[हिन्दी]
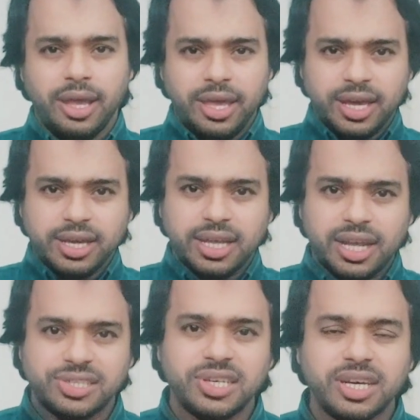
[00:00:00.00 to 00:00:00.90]
एक
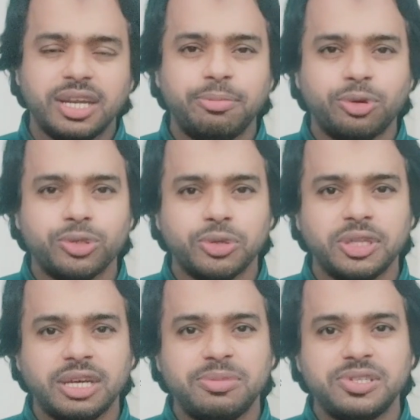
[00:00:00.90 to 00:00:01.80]
क्लासिकल अप्रोच
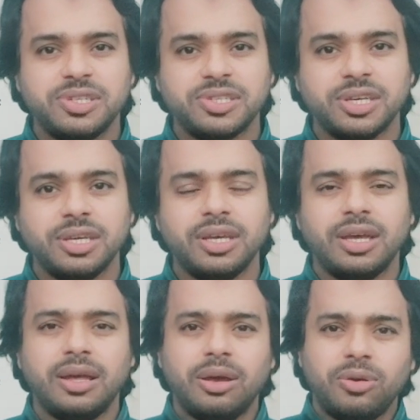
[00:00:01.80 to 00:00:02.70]
होती है बिज़नेस की
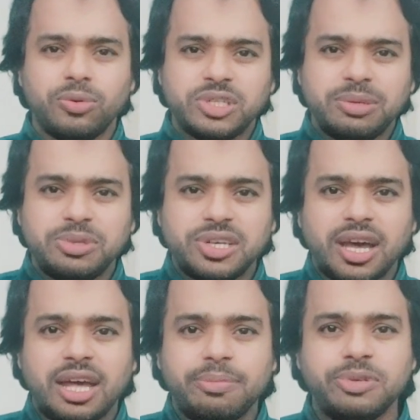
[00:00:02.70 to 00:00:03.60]
उसकी
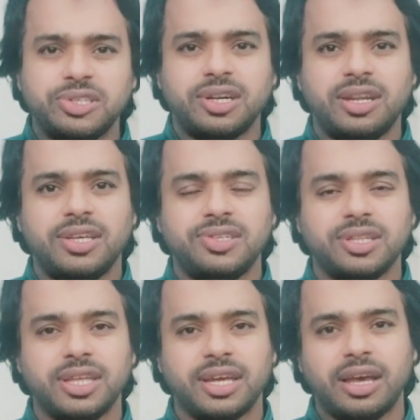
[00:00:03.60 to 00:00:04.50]
मिसाल आप इस तरह ले
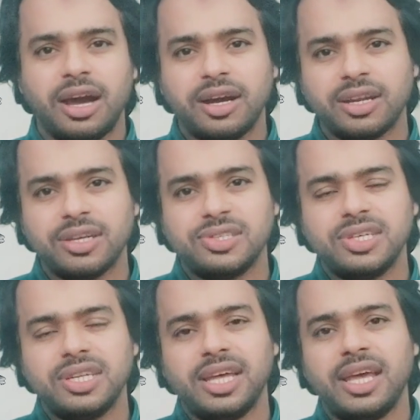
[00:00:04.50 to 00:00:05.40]
सकते हैं कि अगर
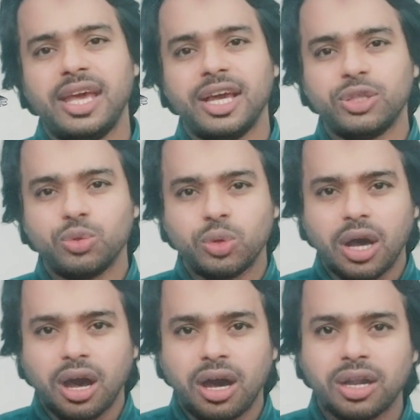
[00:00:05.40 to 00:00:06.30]
किसी ने एक
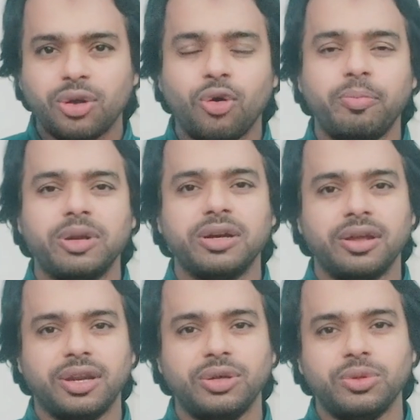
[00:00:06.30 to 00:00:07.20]
दुकान ओपन
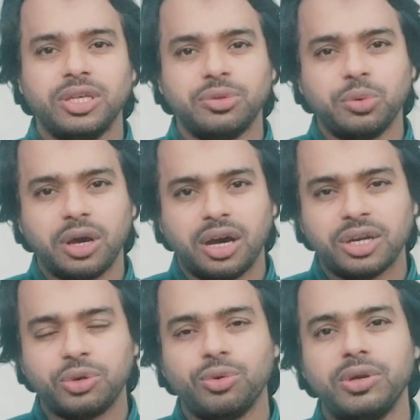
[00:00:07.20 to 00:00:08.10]
करनी होती है
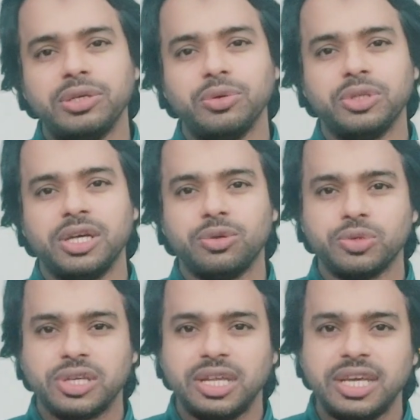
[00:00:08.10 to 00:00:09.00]
दुकान खोलनी होती है तो
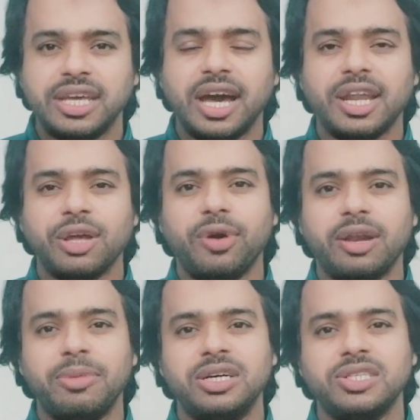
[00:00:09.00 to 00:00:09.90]
उसके लिए क्या
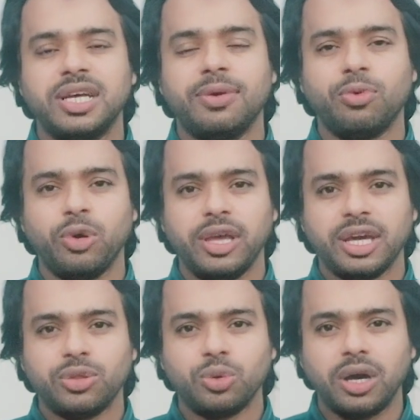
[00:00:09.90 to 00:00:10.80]
रिक्वायरमेंट्स हैं वो
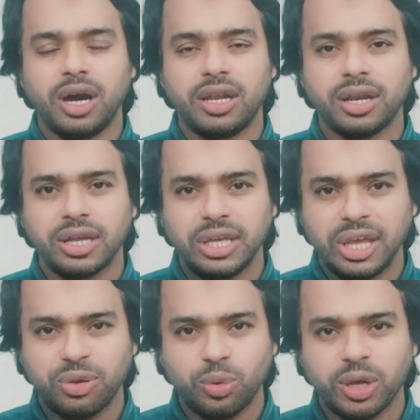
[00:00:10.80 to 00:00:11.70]
एक दुकान की
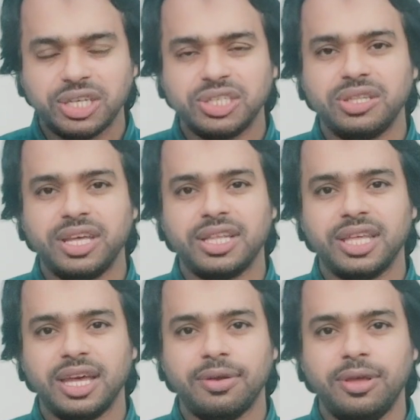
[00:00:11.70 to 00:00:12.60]
एक लोकेशन देखते हैं